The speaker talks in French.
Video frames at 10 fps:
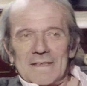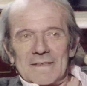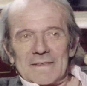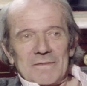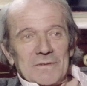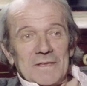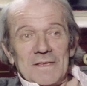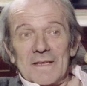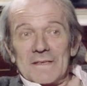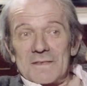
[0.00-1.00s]
euh, qui fait
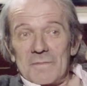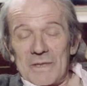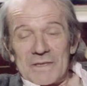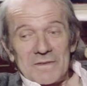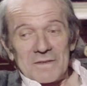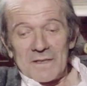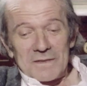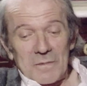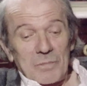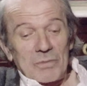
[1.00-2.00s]
dire à un de ses
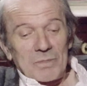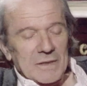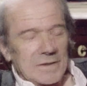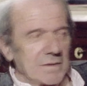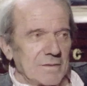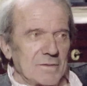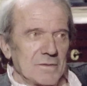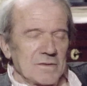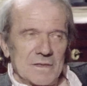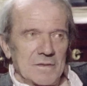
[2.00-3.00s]
personnages à peu près, euh,
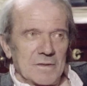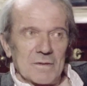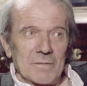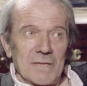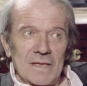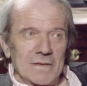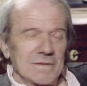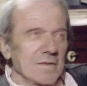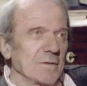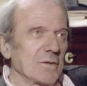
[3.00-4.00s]
je cite mal,
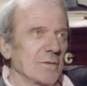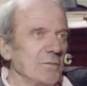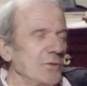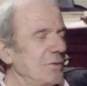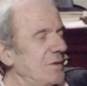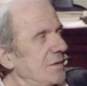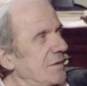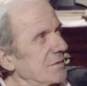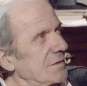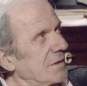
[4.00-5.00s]
c'est encore mieux dit
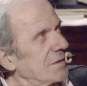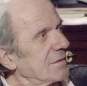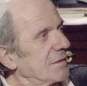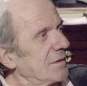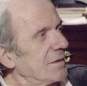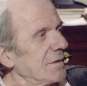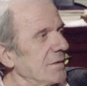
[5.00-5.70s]
que ça, c'est